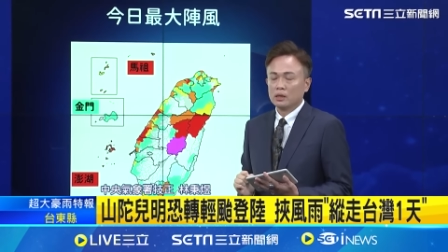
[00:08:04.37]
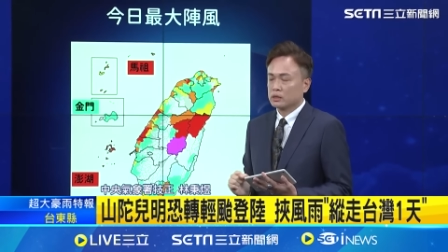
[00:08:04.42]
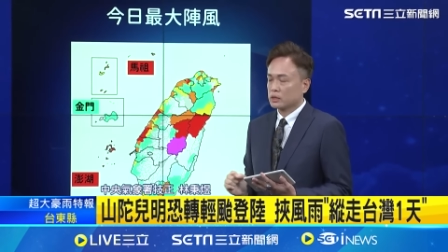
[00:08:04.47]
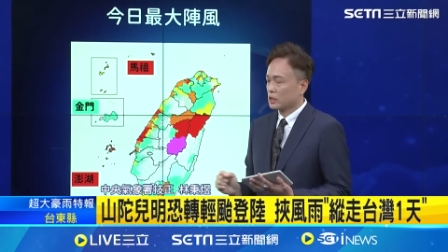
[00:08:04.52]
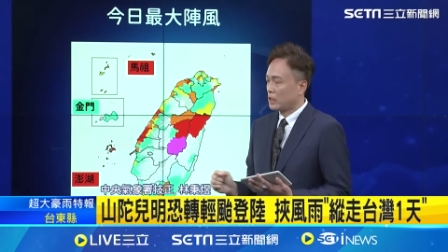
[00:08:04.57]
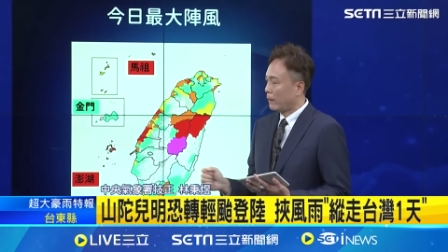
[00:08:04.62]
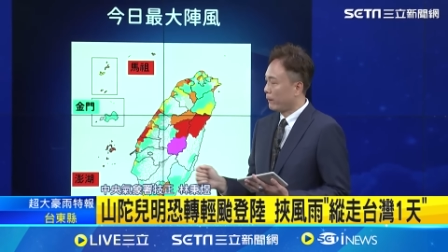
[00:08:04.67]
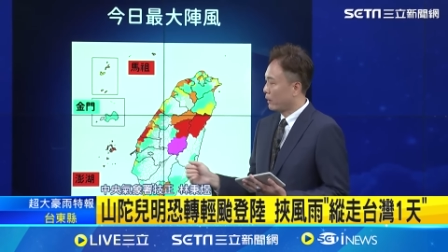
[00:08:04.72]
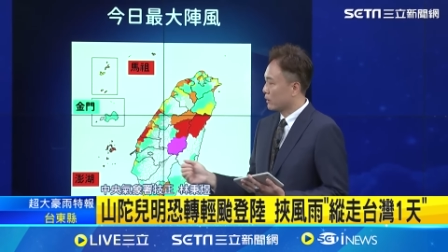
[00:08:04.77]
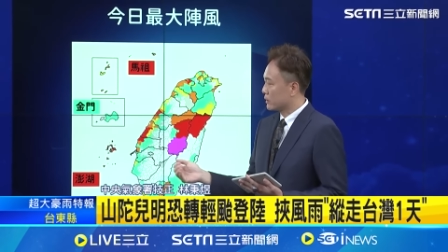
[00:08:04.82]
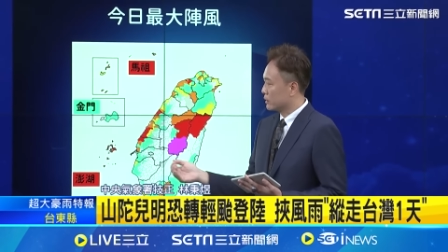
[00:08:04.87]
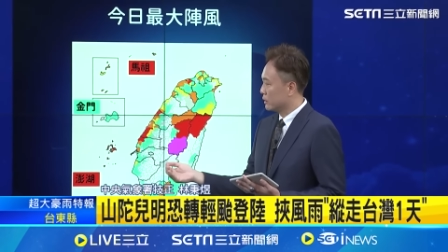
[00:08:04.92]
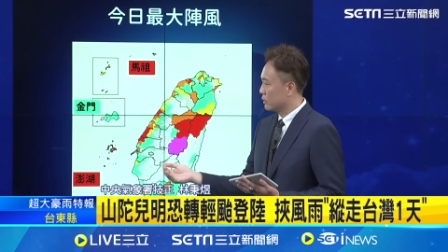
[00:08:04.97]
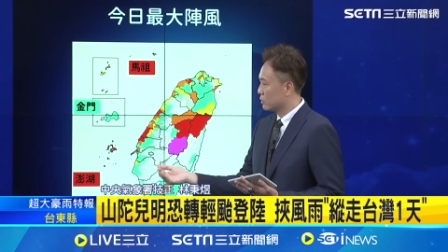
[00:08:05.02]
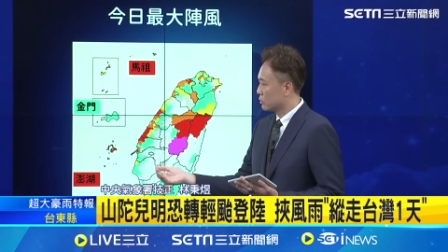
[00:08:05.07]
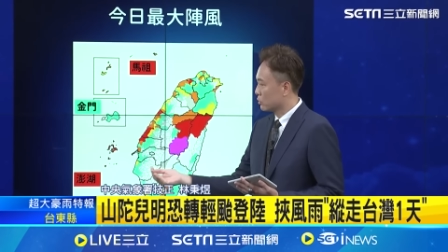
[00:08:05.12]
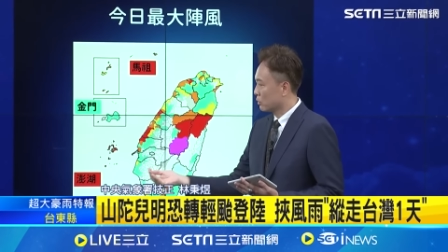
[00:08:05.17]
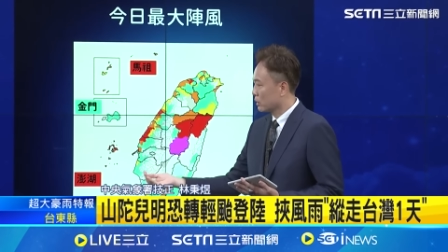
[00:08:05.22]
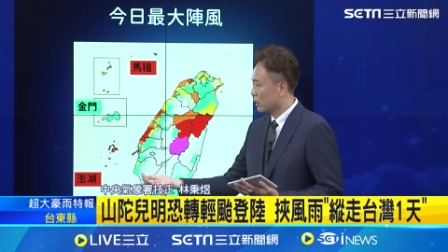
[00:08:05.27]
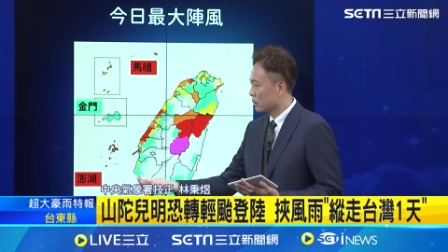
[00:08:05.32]
这代表其
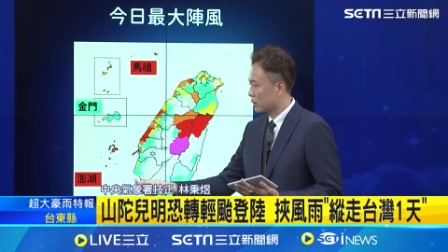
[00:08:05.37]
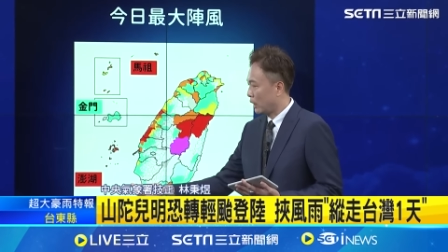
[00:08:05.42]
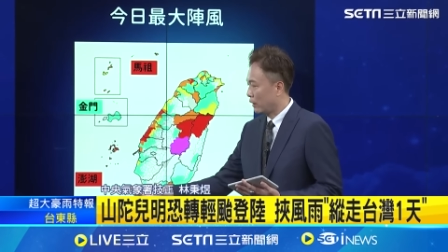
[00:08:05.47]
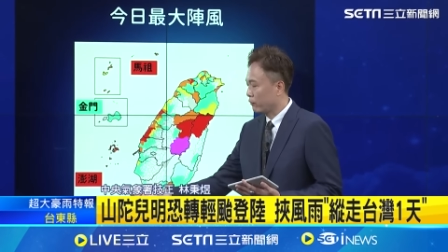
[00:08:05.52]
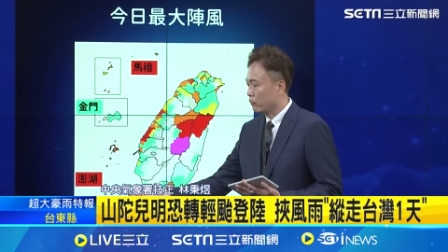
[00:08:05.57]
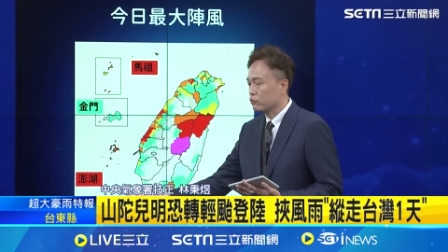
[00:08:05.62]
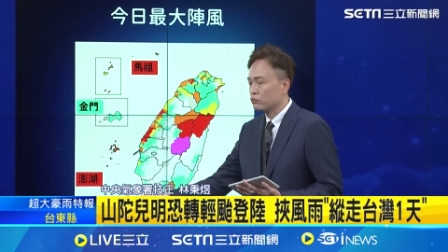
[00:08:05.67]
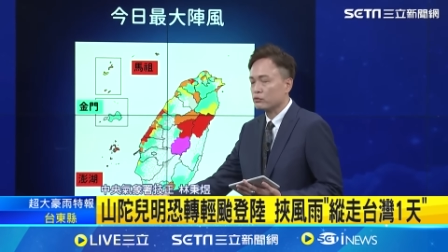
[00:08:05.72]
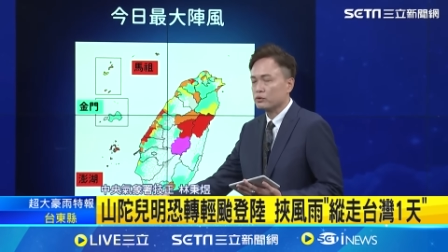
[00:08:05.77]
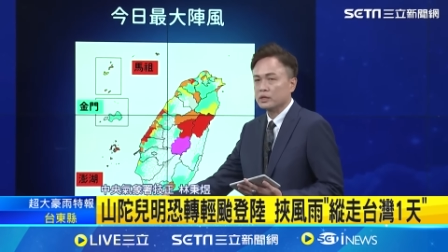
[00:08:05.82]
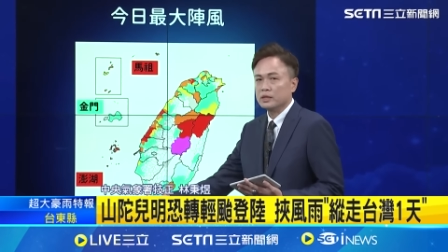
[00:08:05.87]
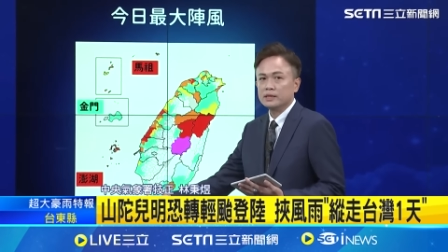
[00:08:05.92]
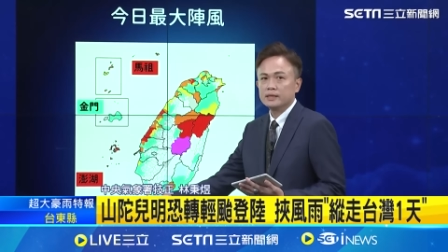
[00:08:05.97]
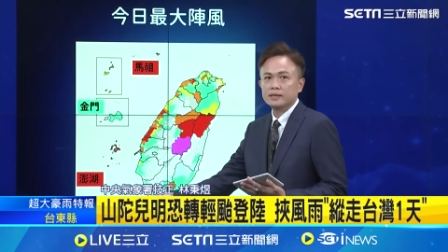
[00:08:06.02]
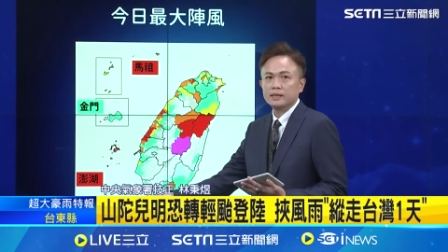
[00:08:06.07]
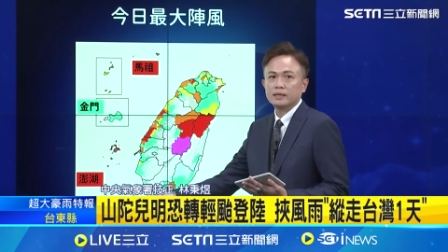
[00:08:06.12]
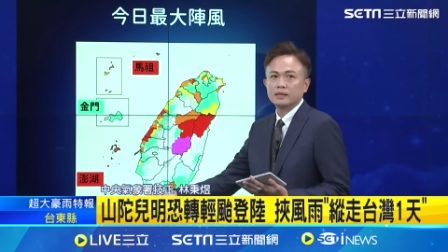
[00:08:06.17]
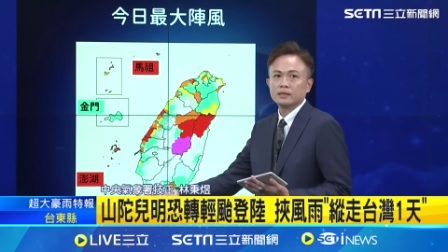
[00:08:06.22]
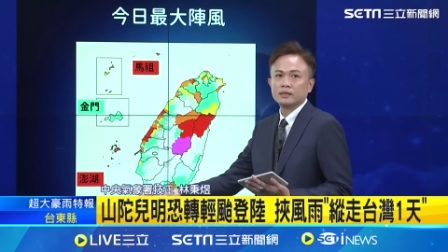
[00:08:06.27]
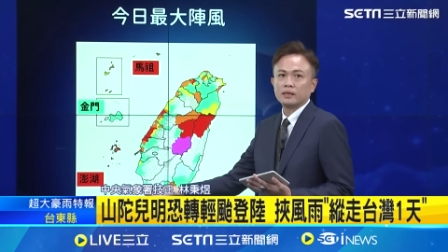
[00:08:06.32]
实受到台风逐渐
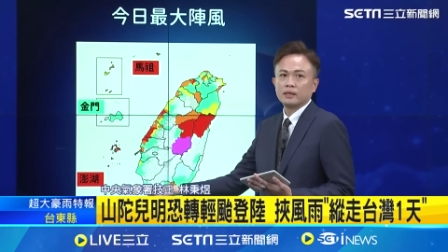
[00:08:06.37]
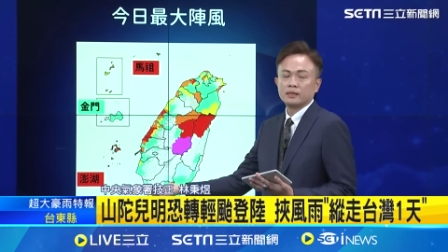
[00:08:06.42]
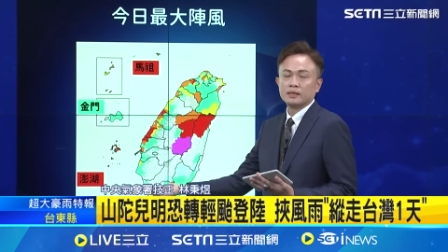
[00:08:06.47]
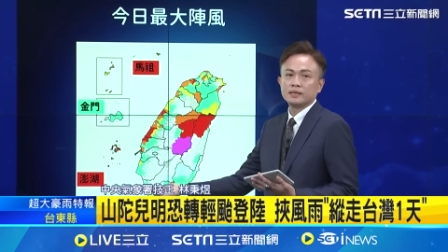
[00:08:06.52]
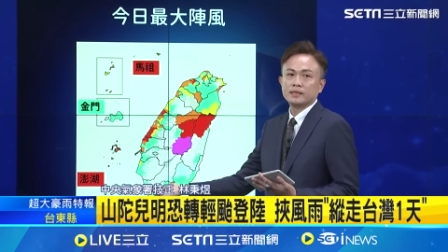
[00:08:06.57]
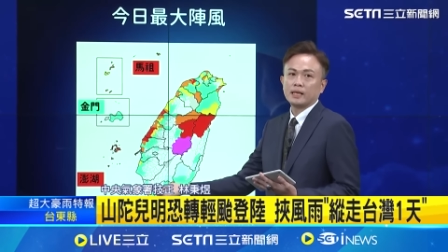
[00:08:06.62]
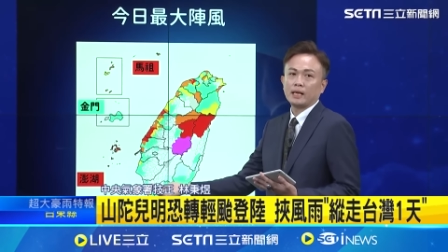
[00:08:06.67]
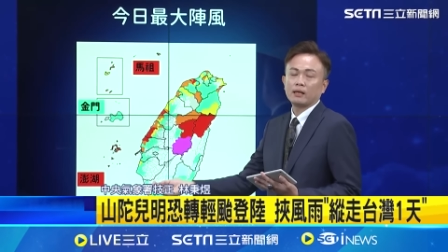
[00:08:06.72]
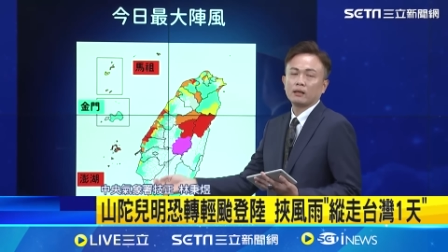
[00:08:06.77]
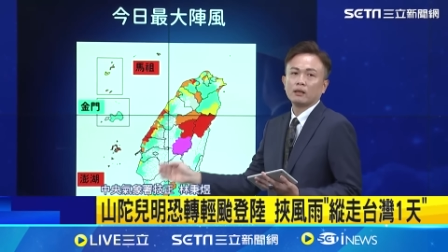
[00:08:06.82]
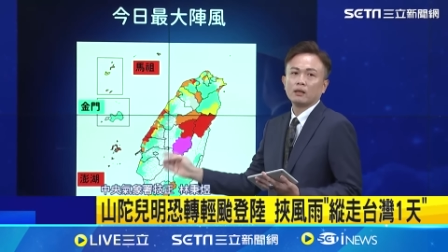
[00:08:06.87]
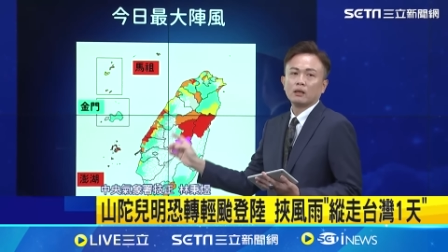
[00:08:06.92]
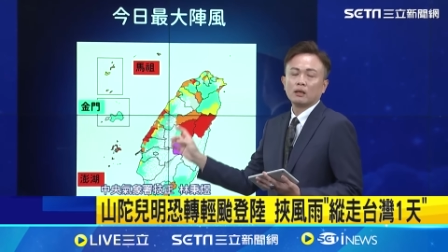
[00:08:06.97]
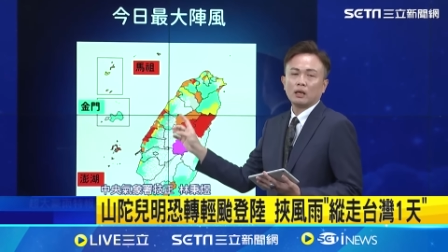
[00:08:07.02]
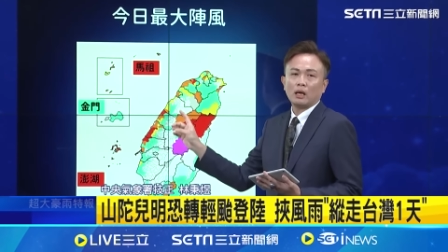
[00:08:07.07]
接近的影响，